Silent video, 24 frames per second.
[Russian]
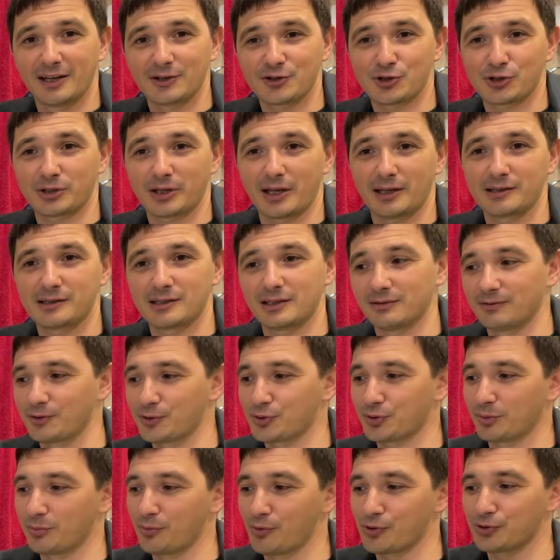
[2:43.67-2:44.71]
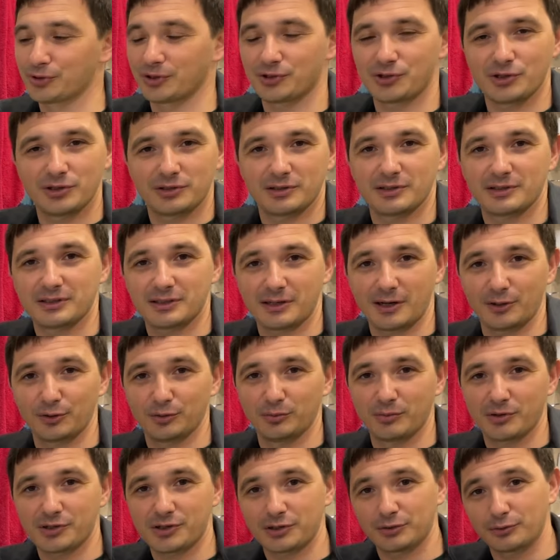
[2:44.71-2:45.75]
Считаете ли вы, что можно чистить стиральную
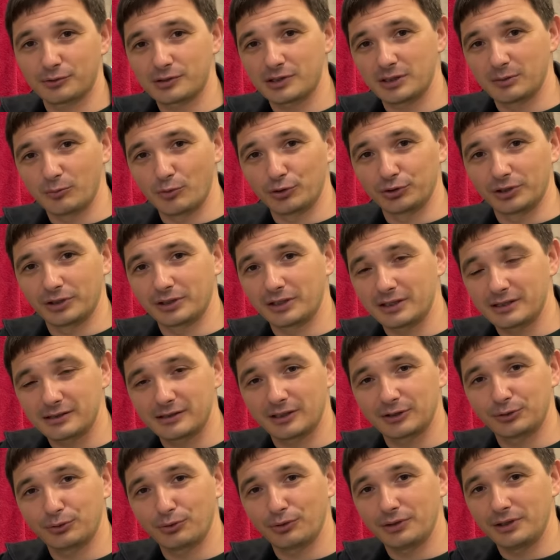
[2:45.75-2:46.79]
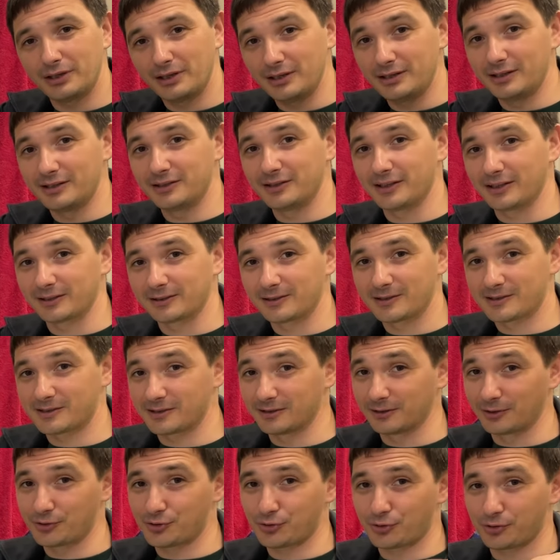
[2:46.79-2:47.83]
машину с лимонной кислотой или нет?
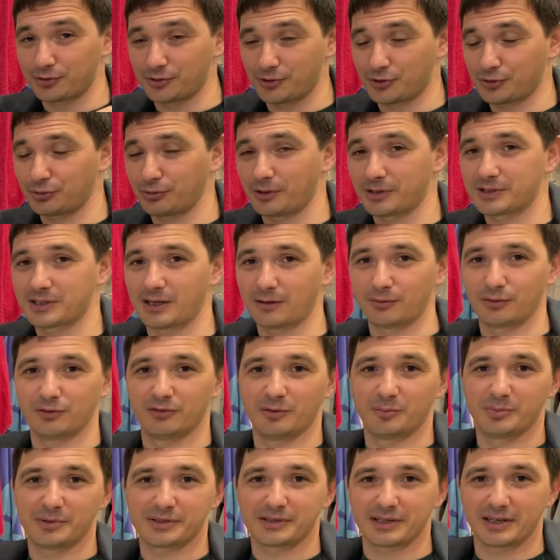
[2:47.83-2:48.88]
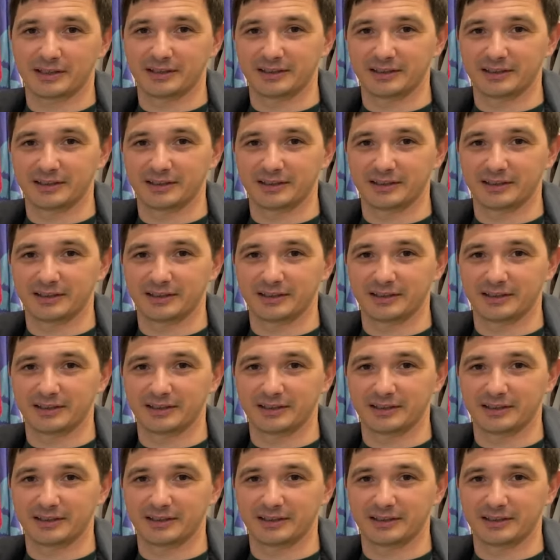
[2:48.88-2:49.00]
Ссылочку, если что, оставлю в описании.